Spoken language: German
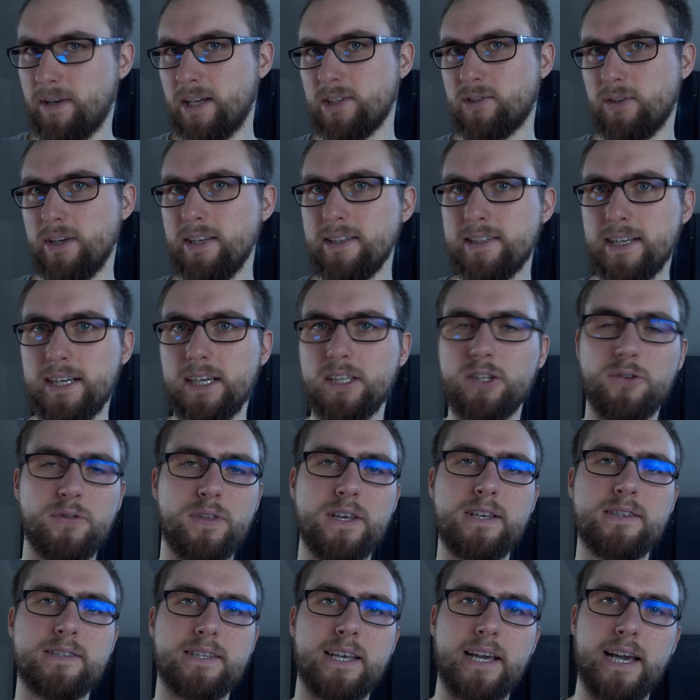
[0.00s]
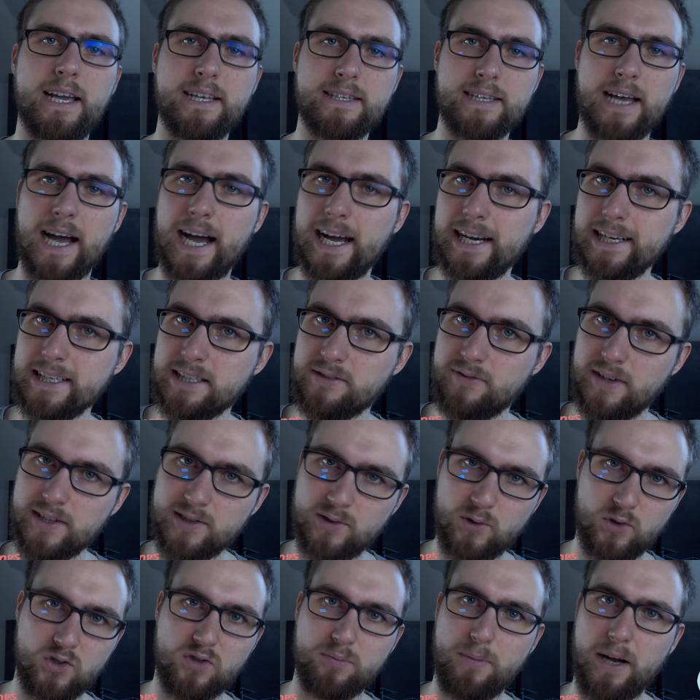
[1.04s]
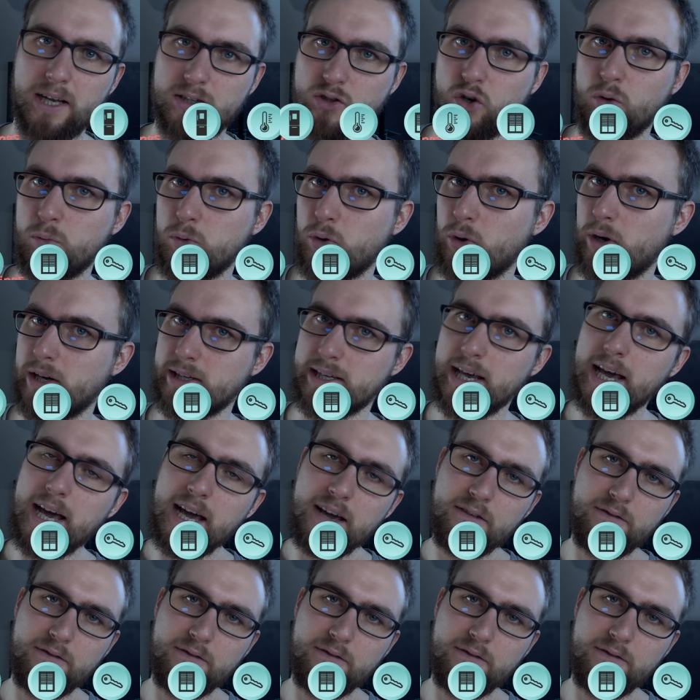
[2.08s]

Also Internet of Things-Geräte, alles was zu Smart Home gehört.